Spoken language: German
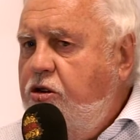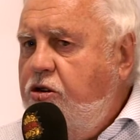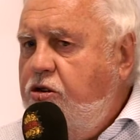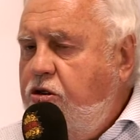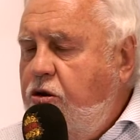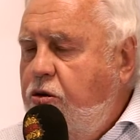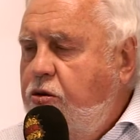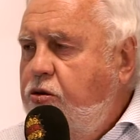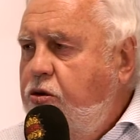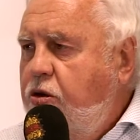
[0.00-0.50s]

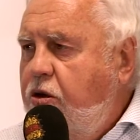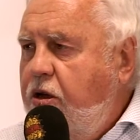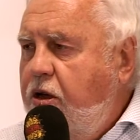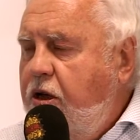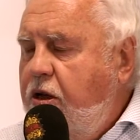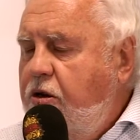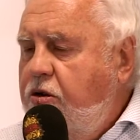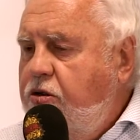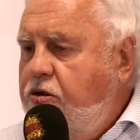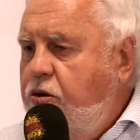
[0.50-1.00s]

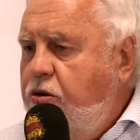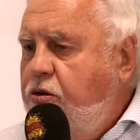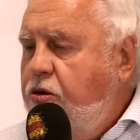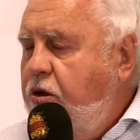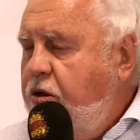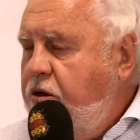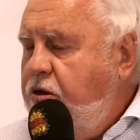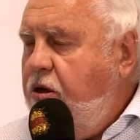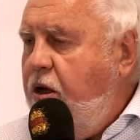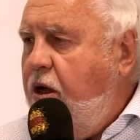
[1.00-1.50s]

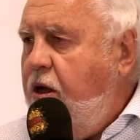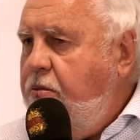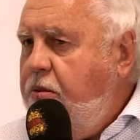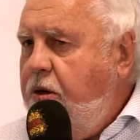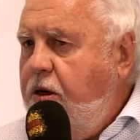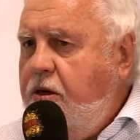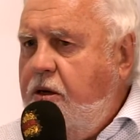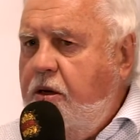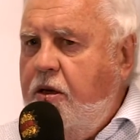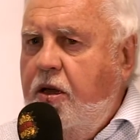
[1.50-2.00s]
strukturiert zu
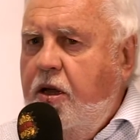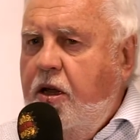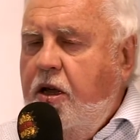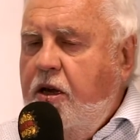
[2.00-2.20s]
arbeiten.